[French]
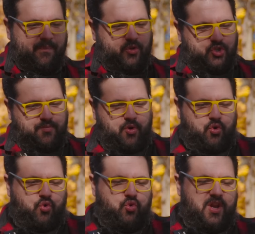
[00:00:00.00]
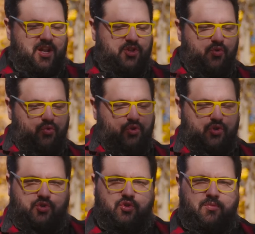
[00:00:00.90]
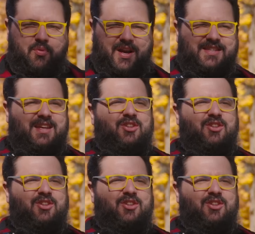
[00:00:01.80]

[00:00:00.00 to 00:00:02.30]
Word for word: que je me roulais le dos dessus pour essayer